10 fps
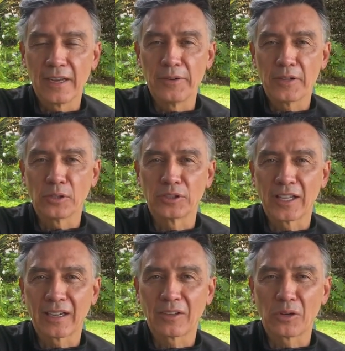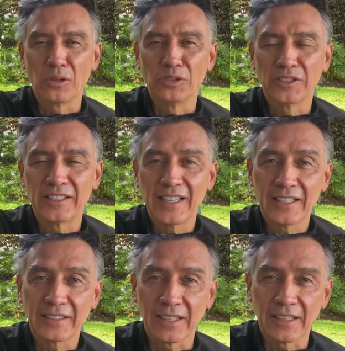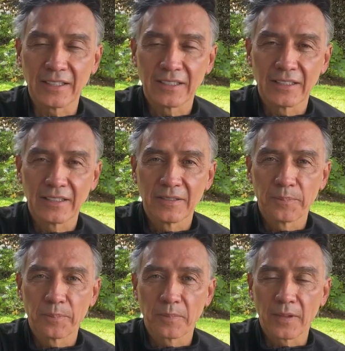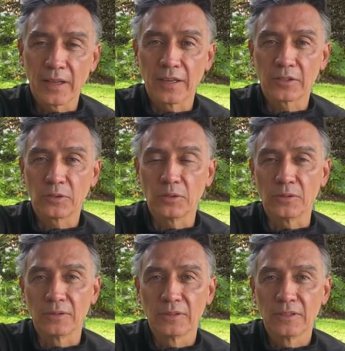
El único ser consciente eres tú,